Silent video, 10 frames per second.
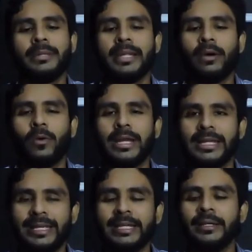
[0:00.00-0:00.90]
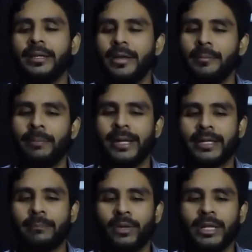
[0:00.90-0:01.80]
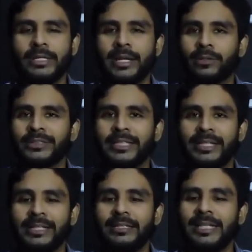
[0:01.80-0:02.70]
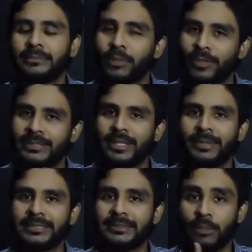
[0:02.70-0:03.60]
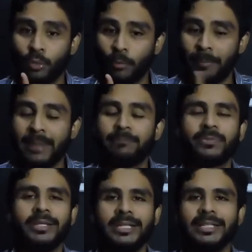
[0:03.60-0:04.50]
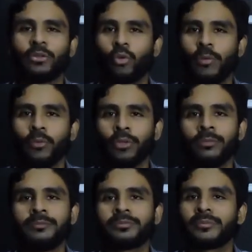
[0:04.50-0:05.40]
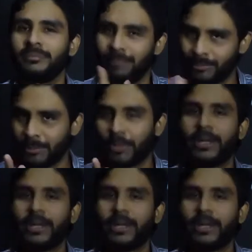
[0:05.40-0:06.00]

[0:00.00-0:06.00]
del video el link para que puedan ir a conseguir las mejores cervezas de Europa y de todo el mundo. Vamos a